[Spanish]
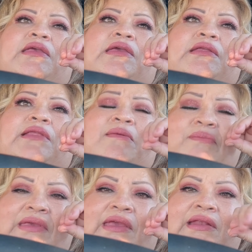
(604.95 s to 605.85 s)
Y
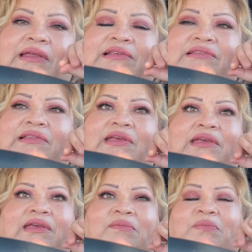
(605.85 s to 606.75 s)
también,
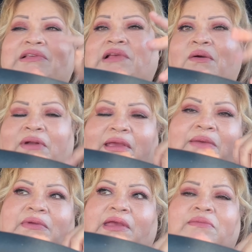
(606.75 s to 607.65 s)
este, pues ahora
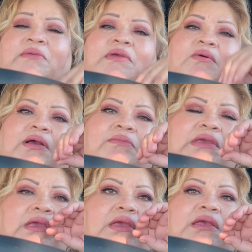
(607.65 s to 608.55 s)
que que me miró a
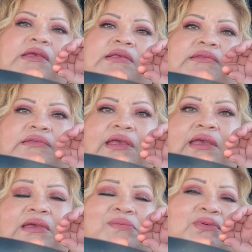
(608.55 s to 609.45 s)
mí,
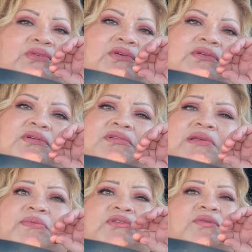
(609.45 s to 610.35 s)
se emocionó,
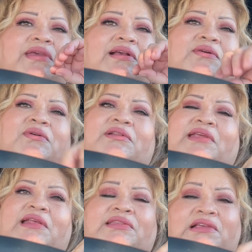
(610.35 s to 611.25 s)
se puso bien
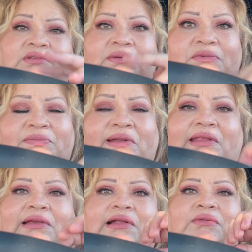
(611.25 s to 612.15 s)
contenta, estuvimos
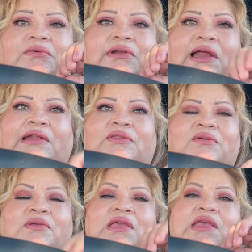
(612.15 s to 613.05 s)
platicando un
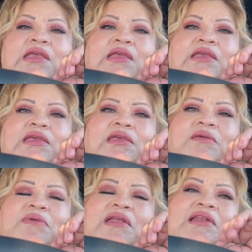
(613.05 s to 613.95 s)
rato
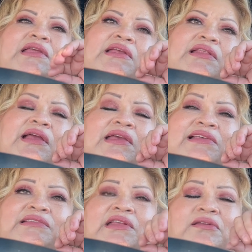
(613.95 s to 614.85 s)
y bien linda,
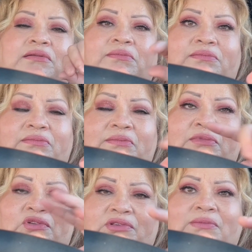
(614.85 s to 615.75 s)
este, mm,
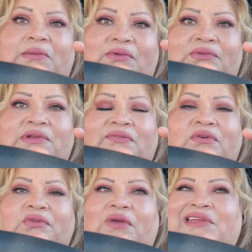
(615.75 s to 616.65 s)
nos tomamos una
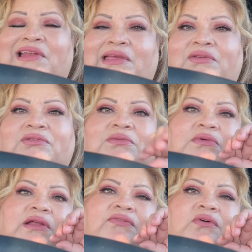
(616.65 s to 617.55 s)
foto, alguien ahí nos tomó
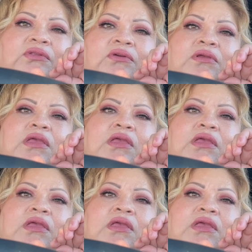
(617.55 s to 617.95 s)
una foto,